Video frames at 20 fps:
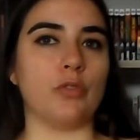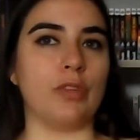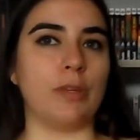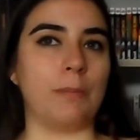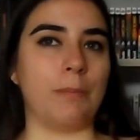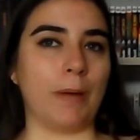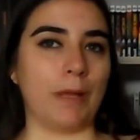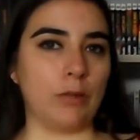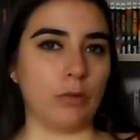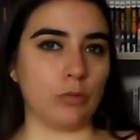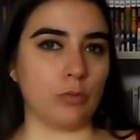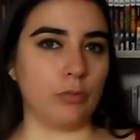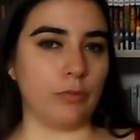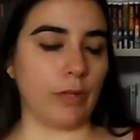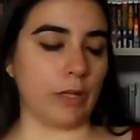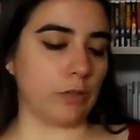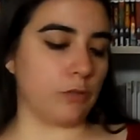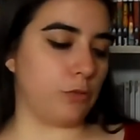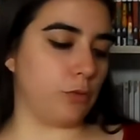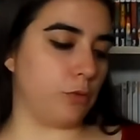je n'ai pas de
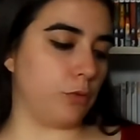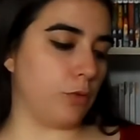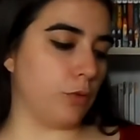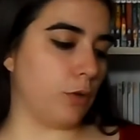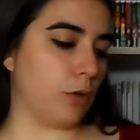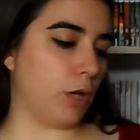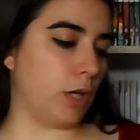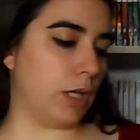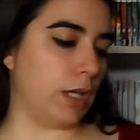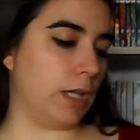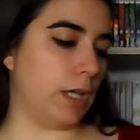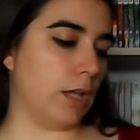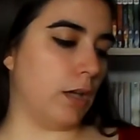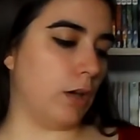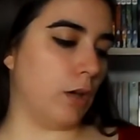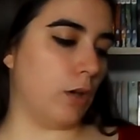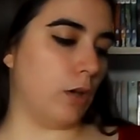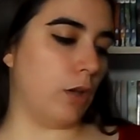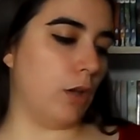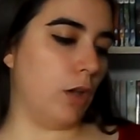couverture
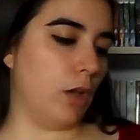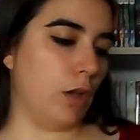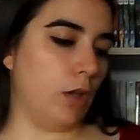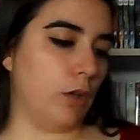et euh,